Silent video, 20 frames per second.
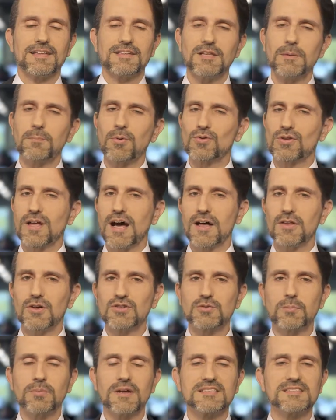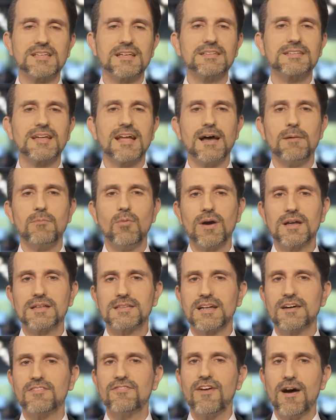Diputados presenta la
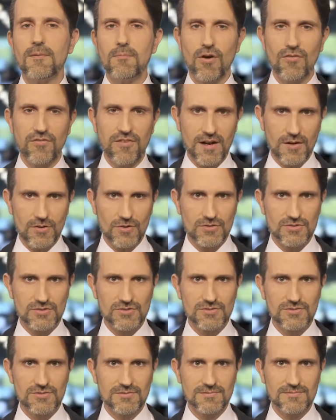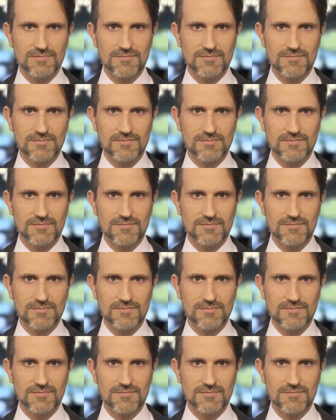muestra Famófagos.